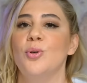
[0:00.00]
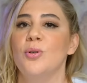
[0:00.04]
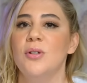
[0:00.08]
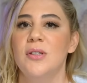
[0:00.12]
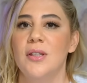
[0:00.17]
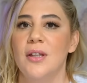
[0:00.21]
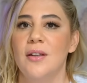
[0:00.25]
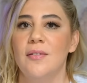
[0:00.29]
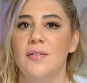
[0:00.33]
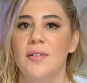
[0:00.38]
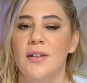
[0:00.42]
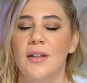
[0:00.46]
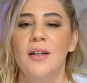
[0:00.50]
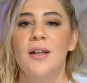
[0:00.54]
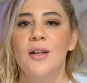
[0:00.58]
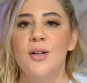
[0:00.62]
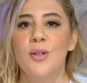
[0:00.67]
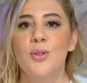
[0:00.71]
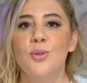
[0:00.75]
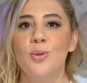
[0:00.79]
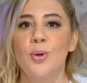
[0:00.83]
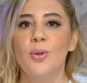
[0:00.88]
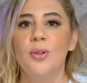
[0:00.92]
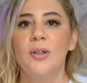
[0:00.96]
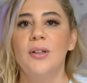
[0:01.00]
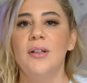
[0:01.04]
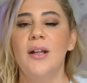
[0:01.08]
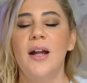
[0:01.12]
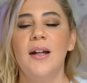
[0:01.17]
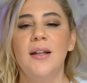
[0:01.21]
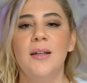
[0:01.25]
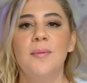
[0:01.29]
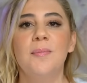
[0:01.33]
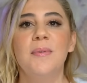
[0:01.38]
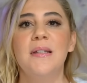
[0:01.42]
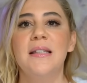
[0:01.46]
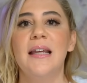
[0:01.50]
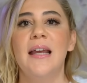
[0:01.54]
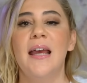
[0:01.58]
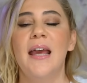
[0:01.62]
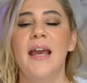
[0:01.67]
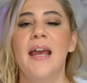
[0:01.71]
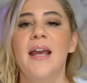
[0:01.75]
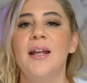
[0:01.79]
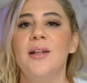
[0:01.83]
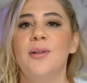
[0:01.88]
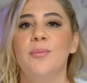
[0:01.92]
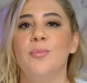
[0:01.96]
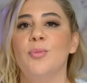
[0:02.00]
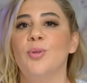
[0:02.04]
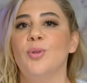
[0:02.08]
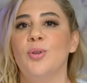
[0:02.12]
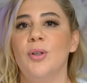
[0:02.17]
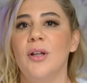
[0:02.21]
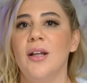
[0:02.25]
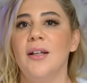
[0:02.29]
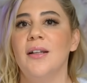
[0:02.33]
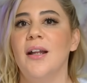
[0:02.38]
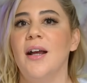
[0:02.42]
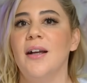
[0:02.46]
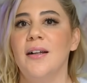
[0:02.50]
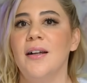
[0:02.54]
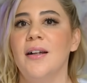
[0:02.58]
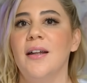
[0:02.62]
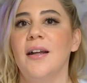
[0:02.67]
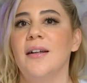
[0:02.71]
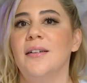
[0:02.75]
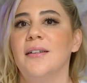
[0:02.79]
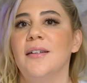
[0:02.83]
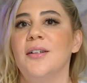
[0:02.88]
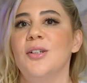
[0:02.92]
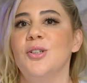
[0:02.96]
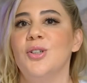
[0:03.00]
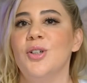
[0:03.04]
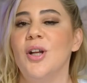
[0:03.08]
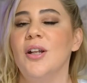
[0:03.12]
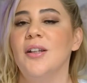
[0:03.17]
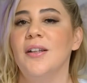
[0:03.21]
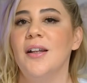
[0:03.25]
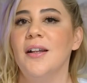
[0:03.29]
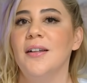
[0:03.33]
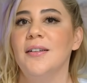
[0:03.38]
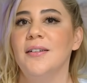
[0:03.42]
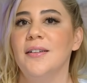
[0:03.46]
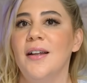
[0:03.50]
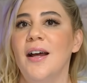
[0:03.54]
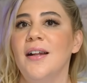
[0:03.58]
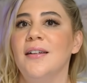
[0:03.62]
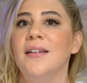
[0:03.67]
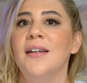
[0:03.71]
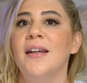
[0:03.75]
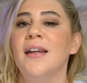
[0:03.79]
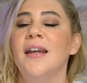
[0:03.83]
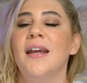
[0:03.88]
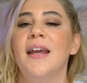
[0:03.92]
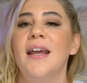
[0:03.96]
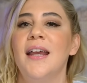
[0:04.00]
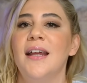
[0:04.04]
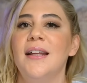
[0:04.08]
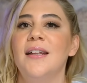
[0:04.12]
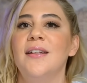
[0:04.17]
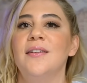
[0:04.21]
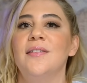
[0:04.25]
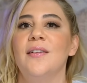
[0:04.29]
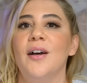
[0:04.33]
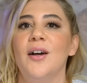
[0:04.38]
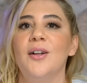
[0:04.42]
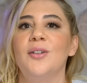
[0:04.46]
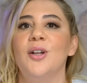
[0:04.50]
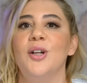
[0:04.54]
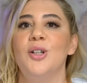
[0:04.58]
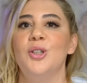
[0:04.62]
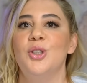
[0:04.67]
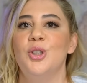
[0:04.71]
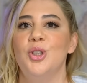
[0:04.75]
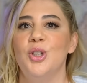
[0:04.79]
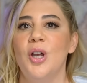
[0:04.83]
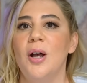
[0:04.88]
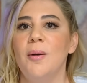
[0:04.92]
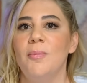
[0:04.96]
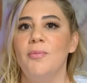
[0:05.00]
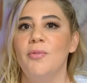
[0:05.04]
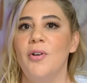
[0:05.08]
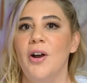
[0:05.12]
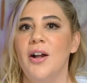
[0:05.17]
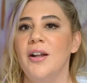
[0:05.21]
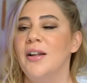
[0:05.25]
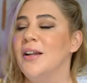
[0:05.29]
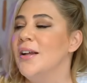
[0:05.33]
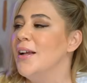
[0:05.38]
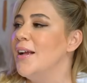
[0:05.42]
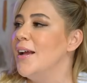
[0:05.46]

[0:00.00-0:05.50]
çok sevdiği, son günlerde bizi en mutlu eden karakteri canlandıran Elit Andat Çam var.